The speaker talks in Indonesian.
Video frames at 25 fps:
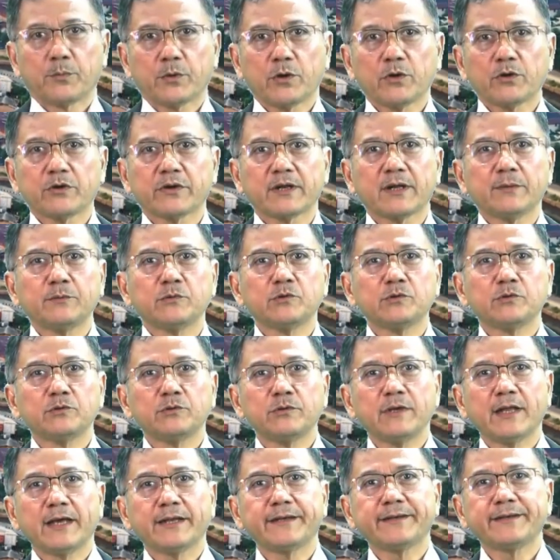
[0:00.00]
Program
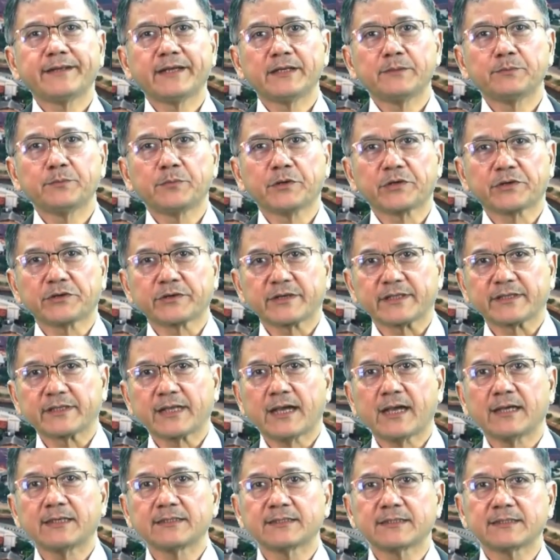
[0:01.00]
unggulan dan
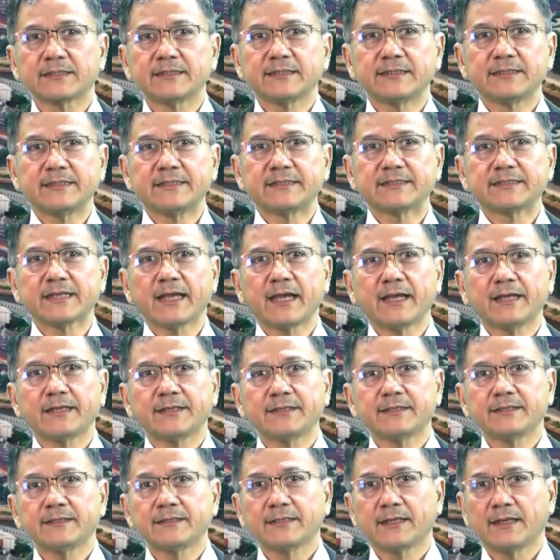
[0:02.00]
prioritas
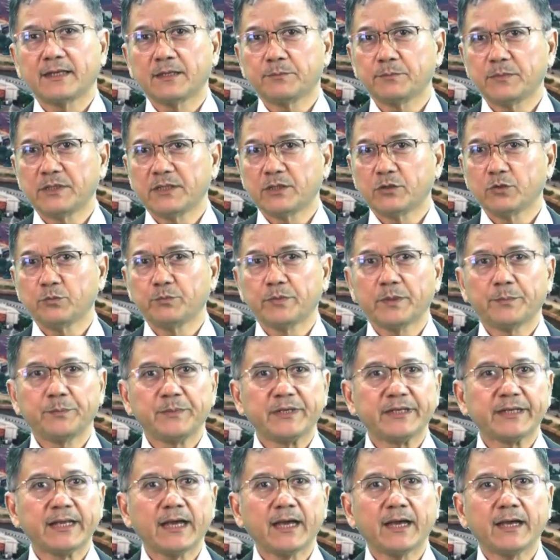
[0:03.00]
didesain dalam bentuk
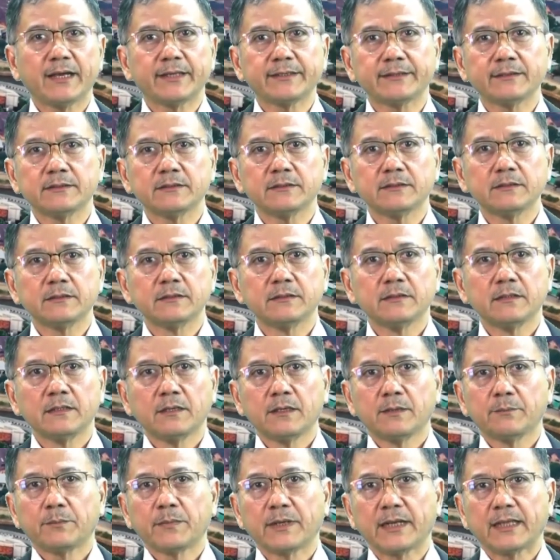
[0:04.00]
pembinaan,
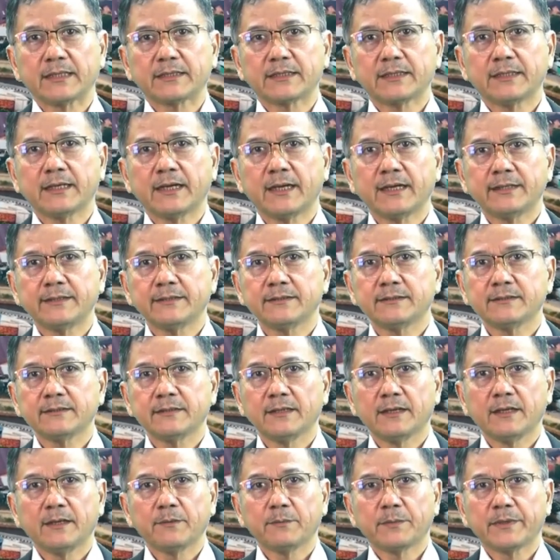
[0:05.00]
pelatihan,
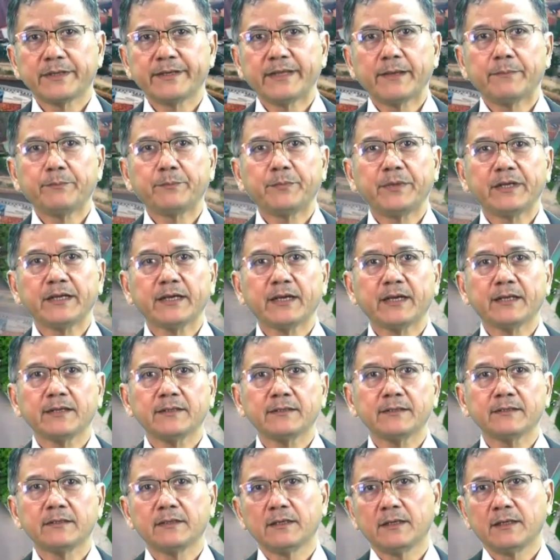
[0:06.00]

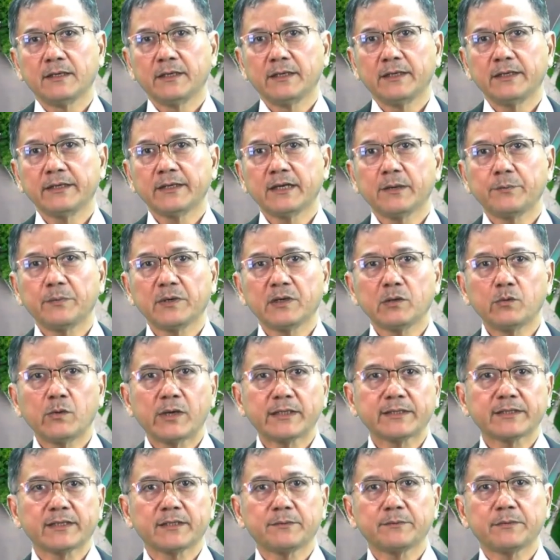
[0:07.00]
pendampingan, hingga
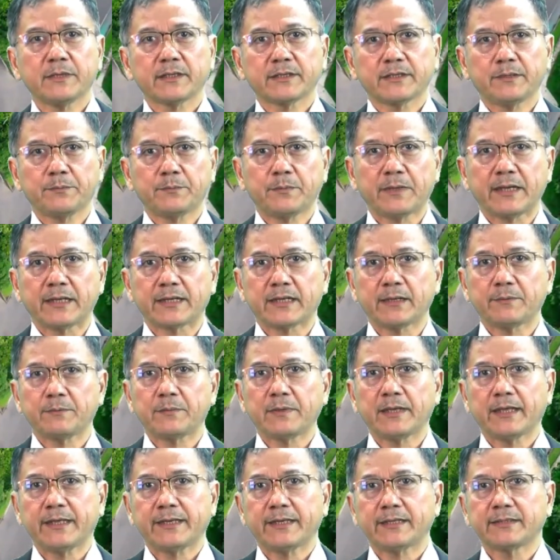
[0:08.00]
penguatan bagi
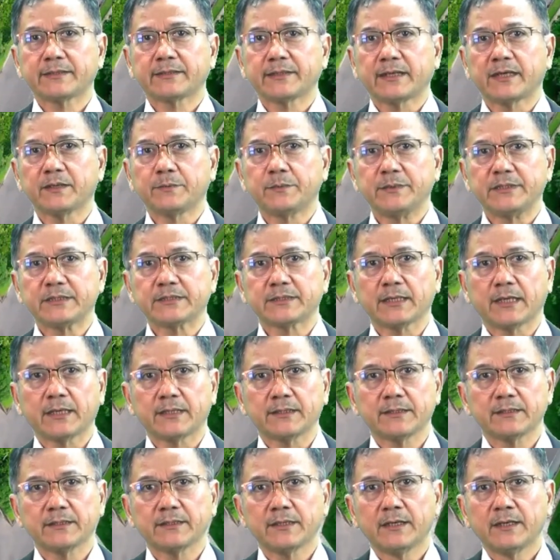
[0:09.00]
para pelayan
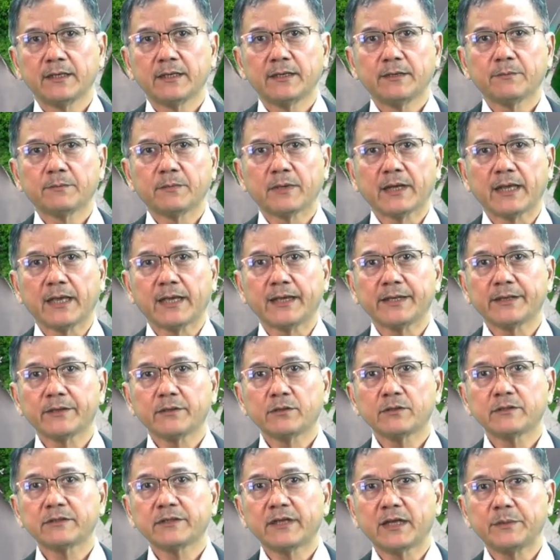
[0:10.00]
tahbisan,
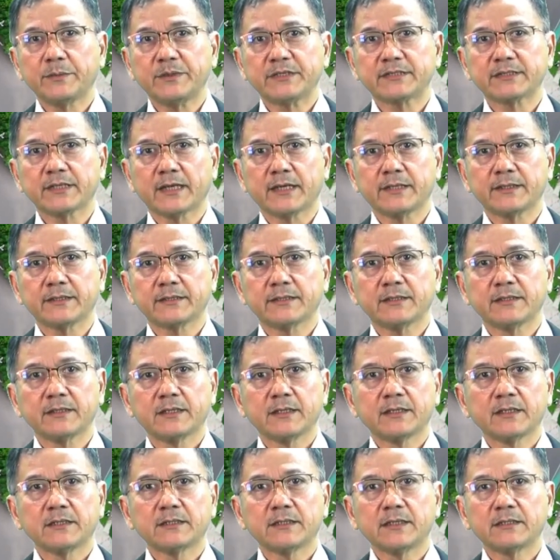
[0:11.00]
pelayan non-tahbisan,
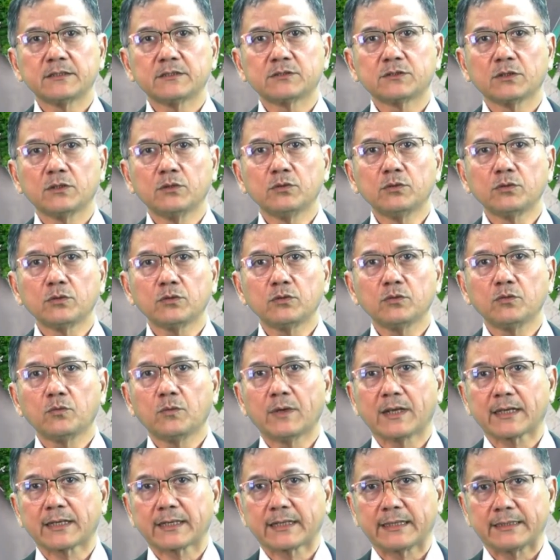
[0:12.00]
dan seluruh
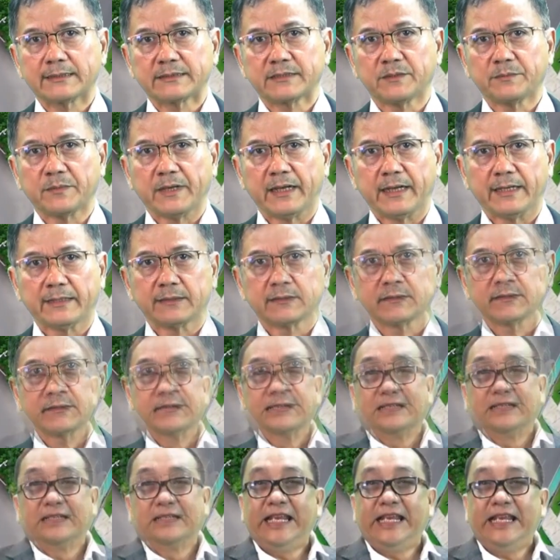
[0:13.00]
warga jemaat.
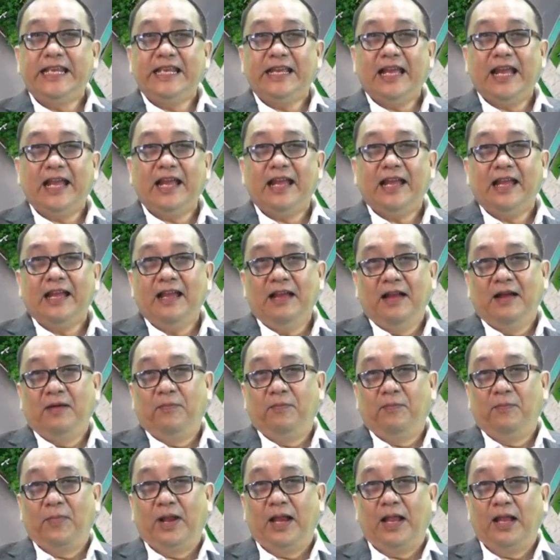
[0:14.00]

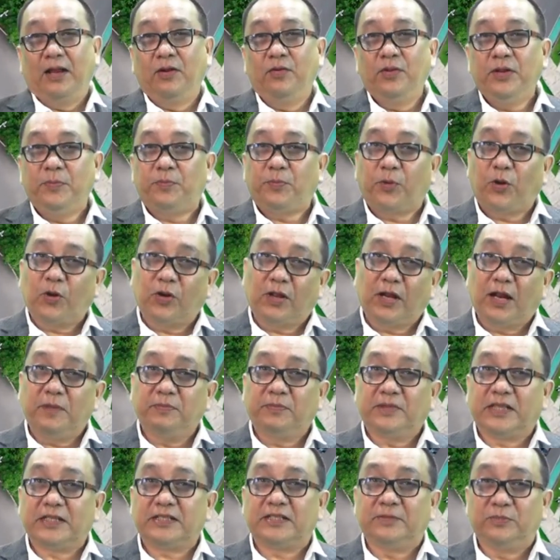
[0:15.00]
Sehingga melalui
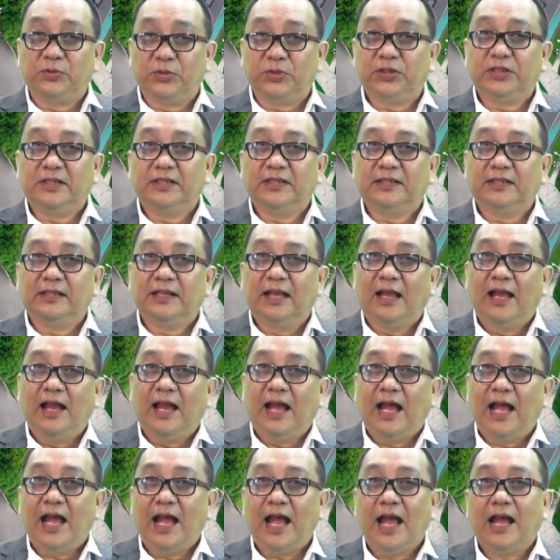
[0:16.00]
program tersebut
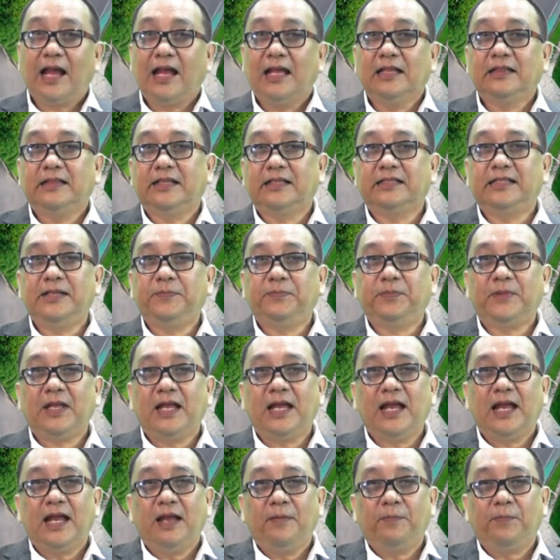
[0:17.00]
akan
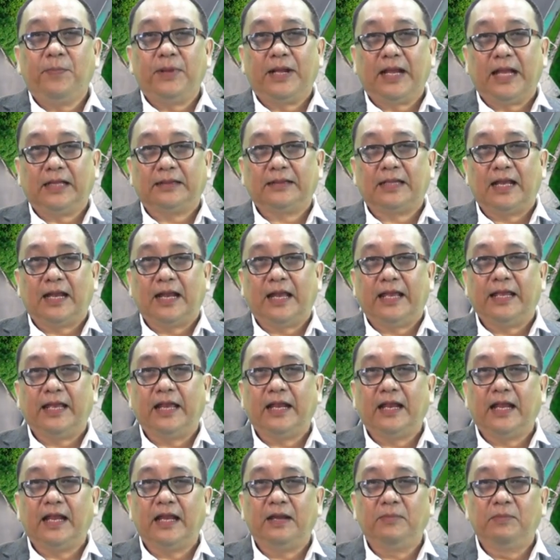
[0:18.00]
tercipta
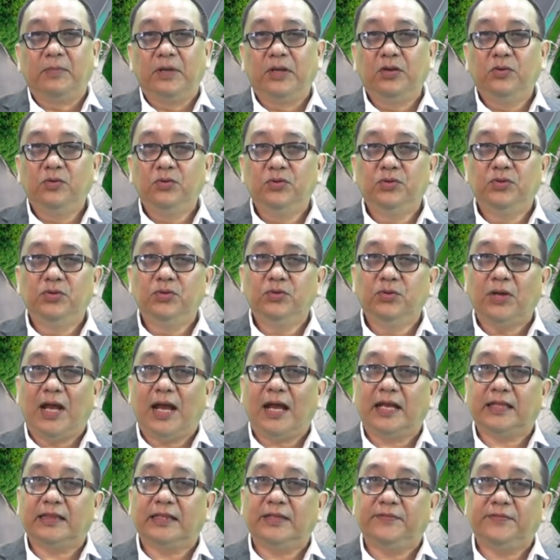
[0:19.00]
penata layanan
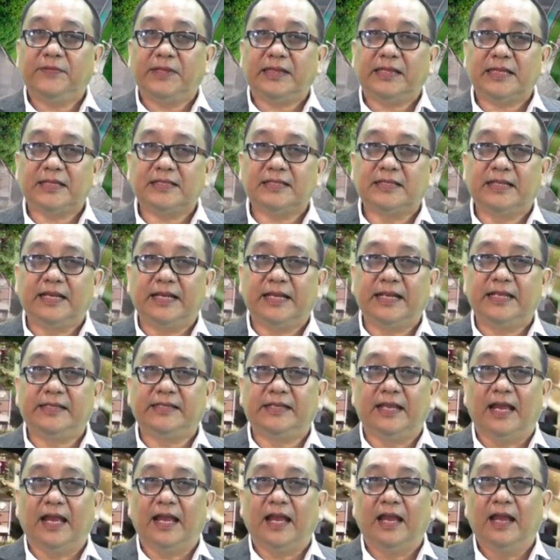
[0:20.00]
menuju aktivitas
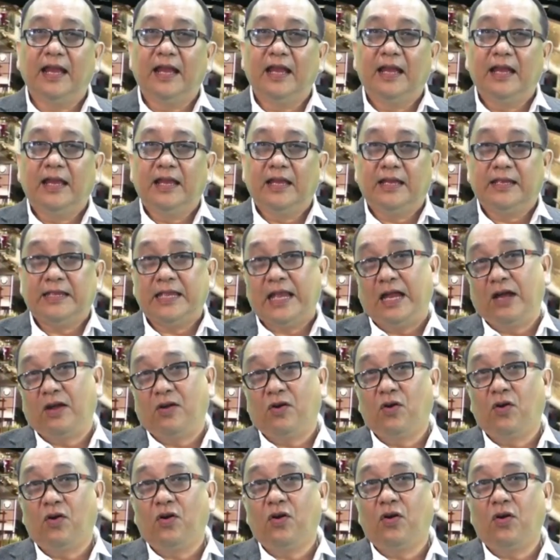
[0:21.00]
gereja
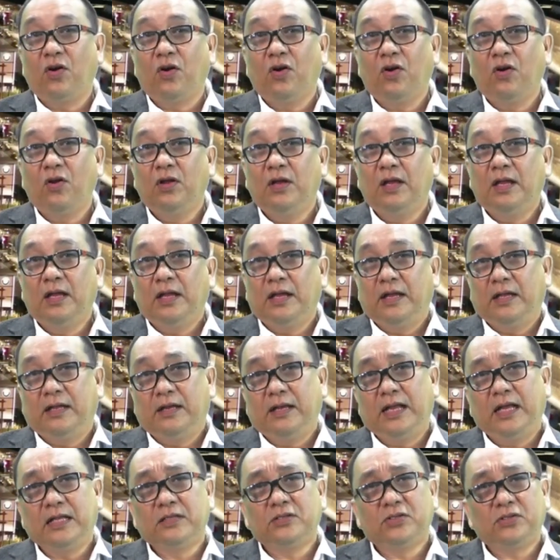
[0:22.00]
yang kokoh
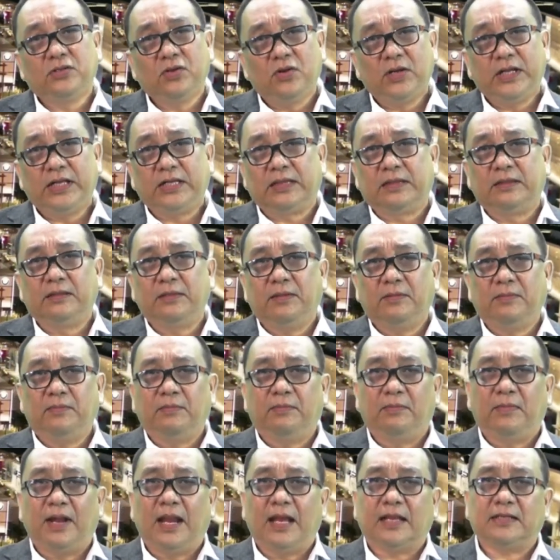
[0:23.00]
dan solid
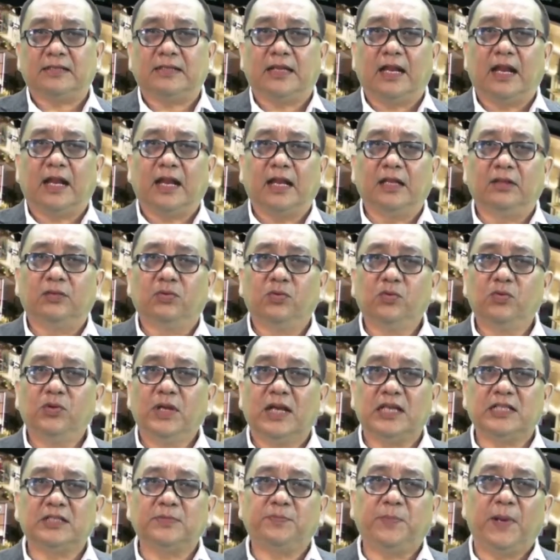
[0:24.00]

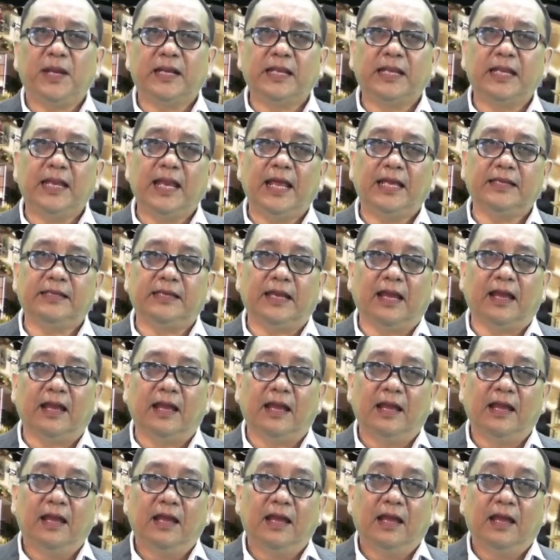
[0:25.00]
melaksanakan tugas
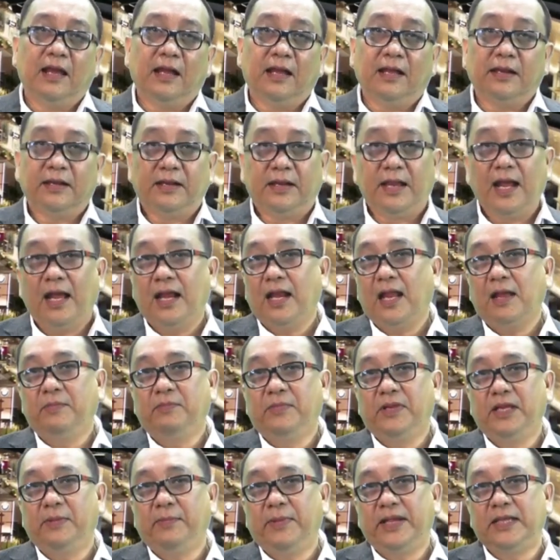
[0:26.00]
panggilannya
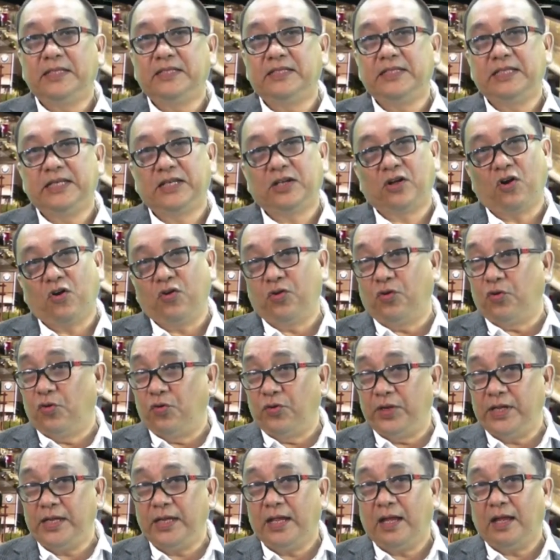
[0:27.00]
dalam dimensi
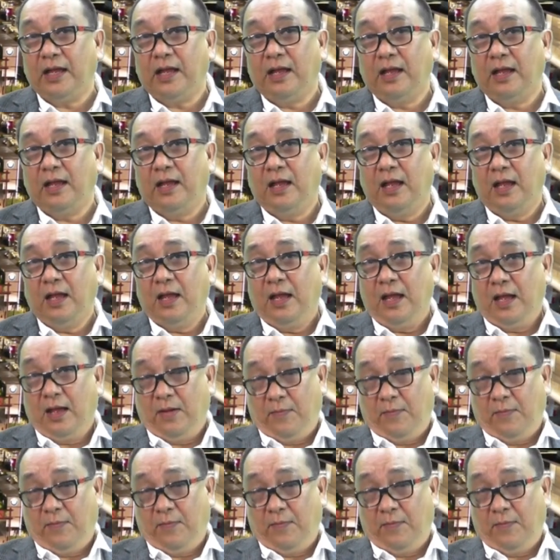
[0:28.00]
koinonia,